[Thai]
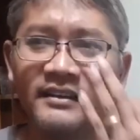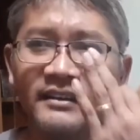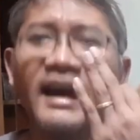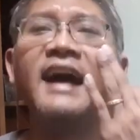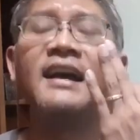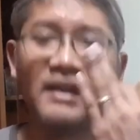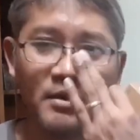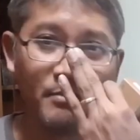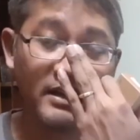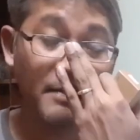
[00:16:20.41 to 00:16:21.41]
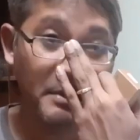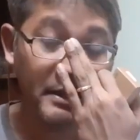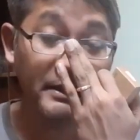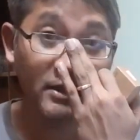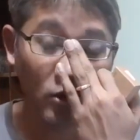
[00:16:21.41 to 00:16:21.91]
นะเรื่องมันไม่
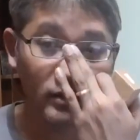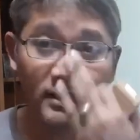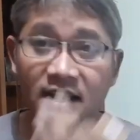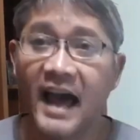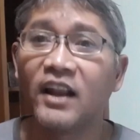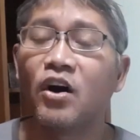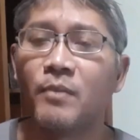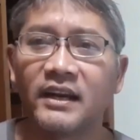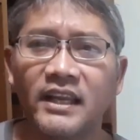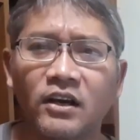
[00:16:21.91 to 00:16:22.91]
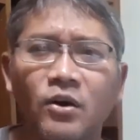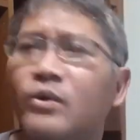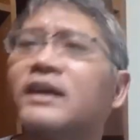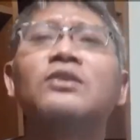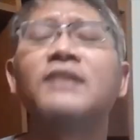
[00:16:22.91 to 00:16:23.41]
ถึงโลงถึงศาลหรอกบางทีก็คุย
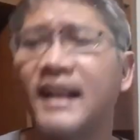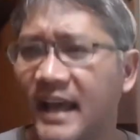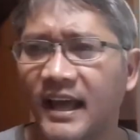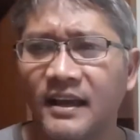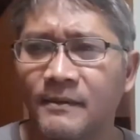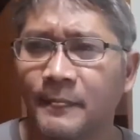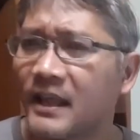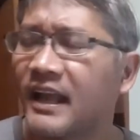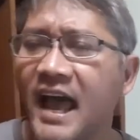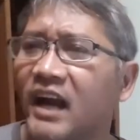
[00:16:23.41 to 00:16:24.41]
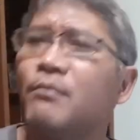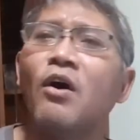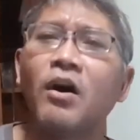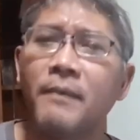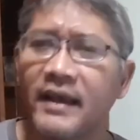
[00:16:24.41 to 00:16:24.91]
กันตรงนั้นแหละง่ายๆก็บอก
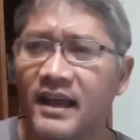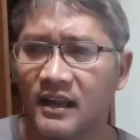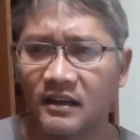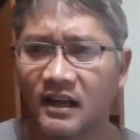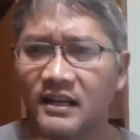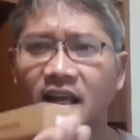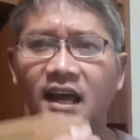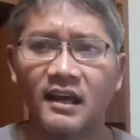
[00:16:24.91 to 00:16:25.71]
เข้าไปอ่ะอันเนี้ย